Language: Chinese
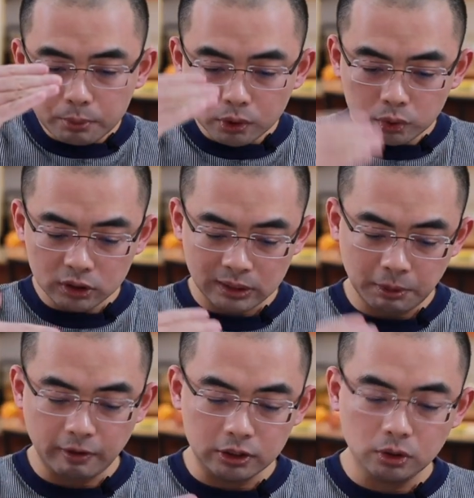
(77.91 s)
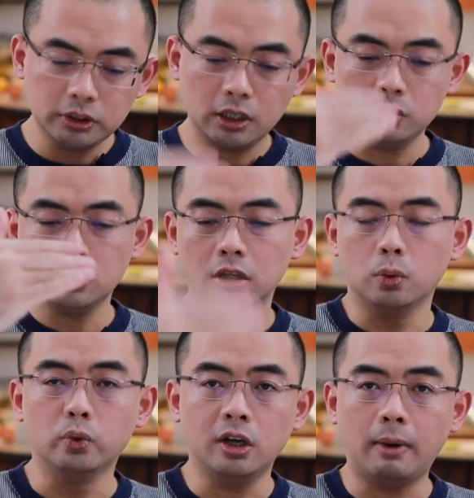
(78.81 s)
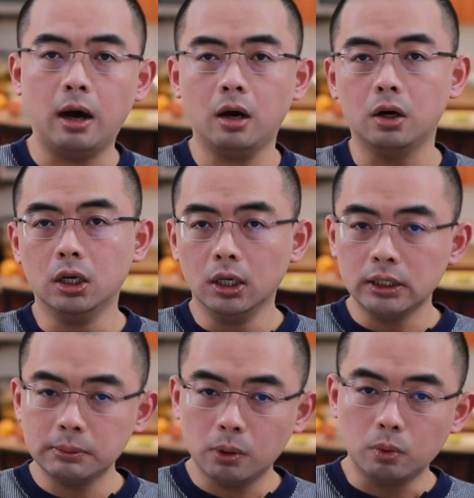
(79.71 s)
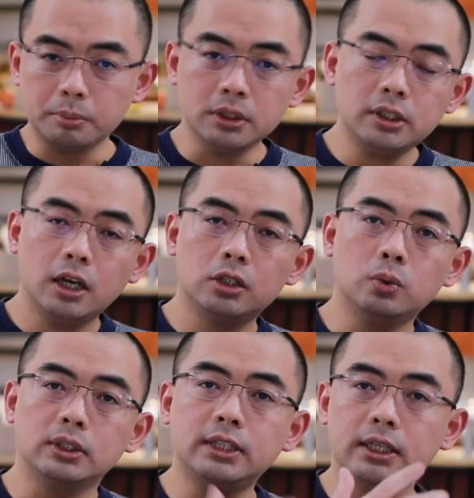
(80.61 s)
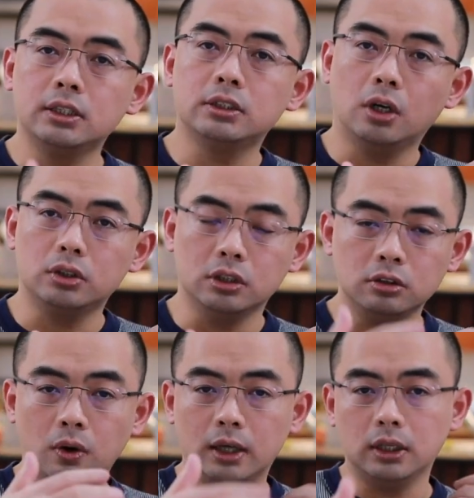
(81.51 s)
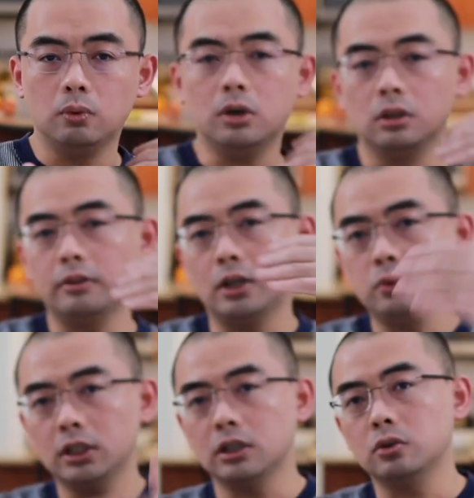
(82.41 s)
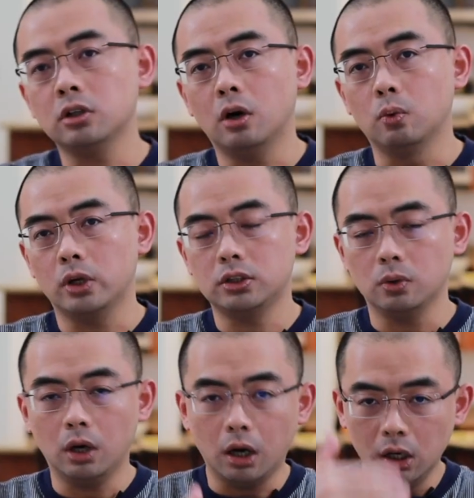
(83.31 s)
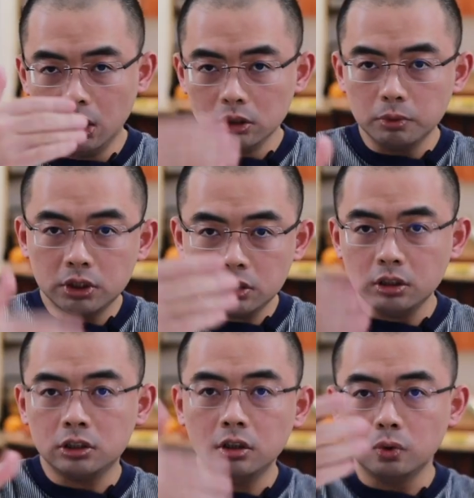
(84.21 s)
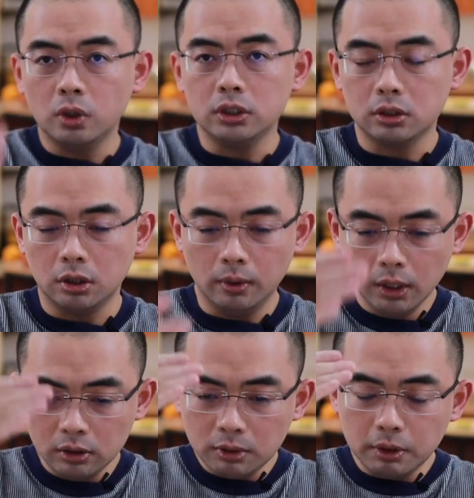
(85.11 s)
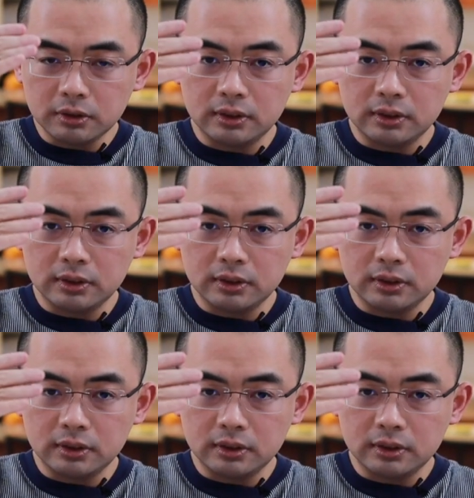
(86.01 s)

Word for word: 比如说你孟晚舟这个约到了五月八号，那么我明天如果建一个小庭的话呢，我可能再约一个约到五月九号，那么一个一个挪一个。那么